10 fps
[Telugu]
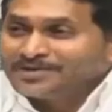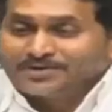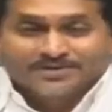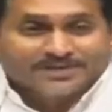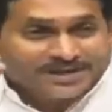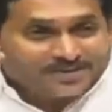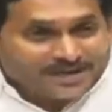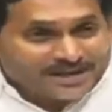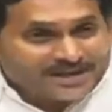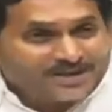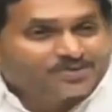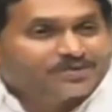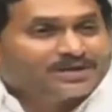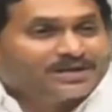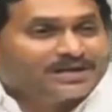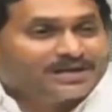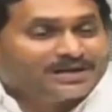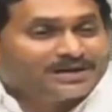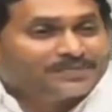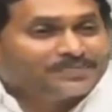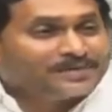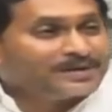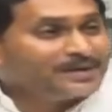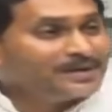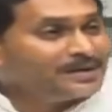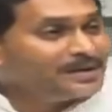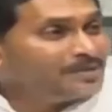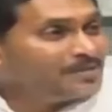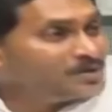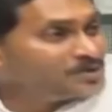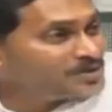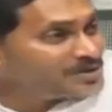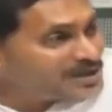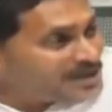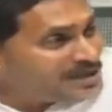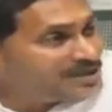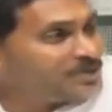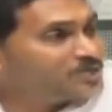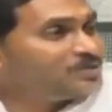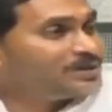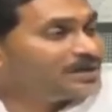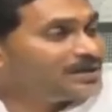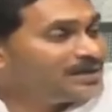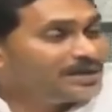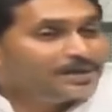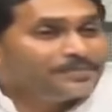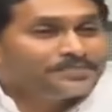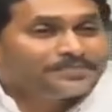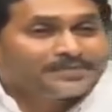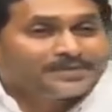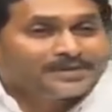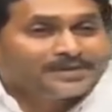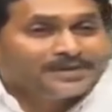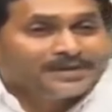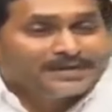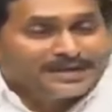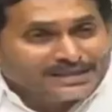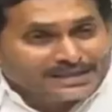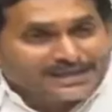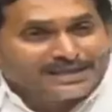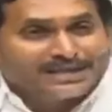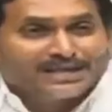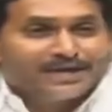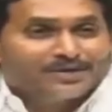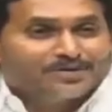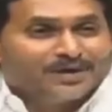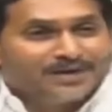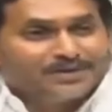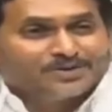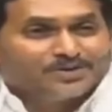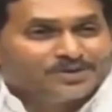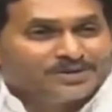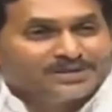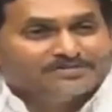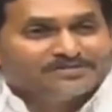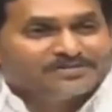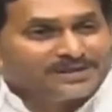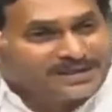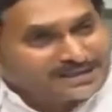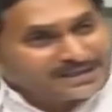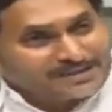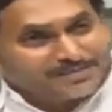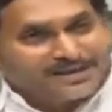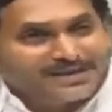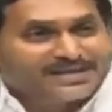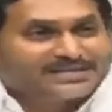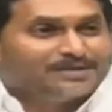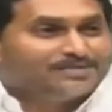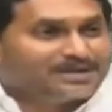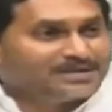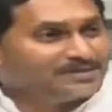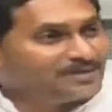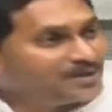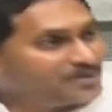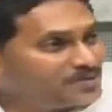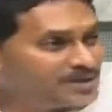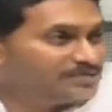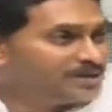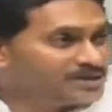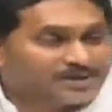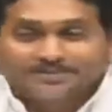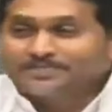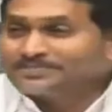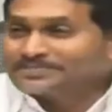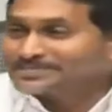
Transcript: మనుషులు చదవలేరు అనుకుంటాడా మనుషులకు తెలియదు అనుకుంటాడా ఎంత ఈనాడు ఆంధ్రజ్యోతి టీవీ ఫైవ్ ఎంత మీడియా సామ్రాజ్యం ఆయనకుంటే మాత్రం